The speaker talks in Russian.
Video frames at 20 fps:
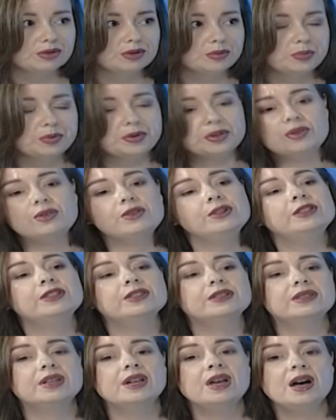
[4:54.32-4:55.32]

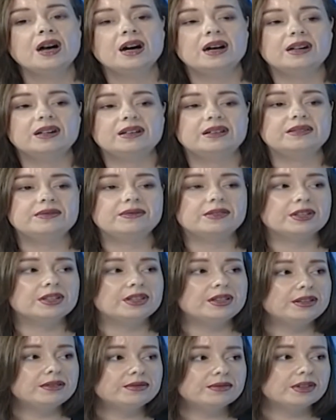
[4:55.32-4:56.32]
приходят э, в
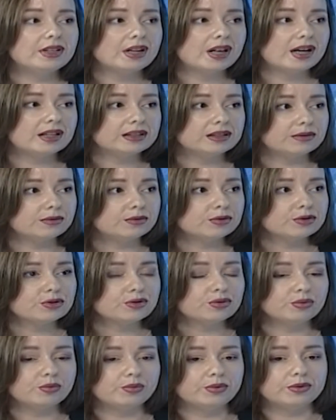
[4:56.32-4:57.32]
архив для того,
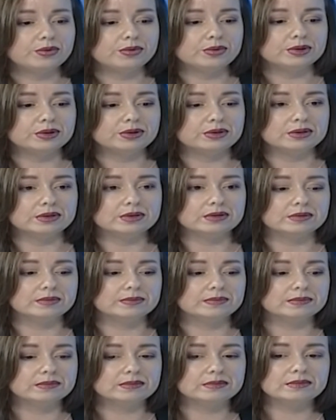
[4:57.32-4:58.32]
чтобы вот, э,
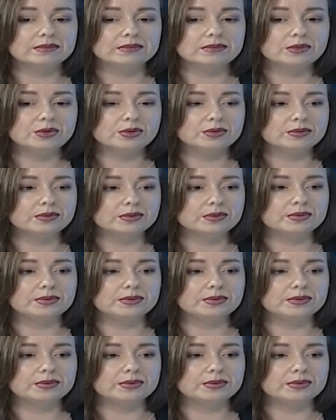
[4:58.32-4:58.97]
ну,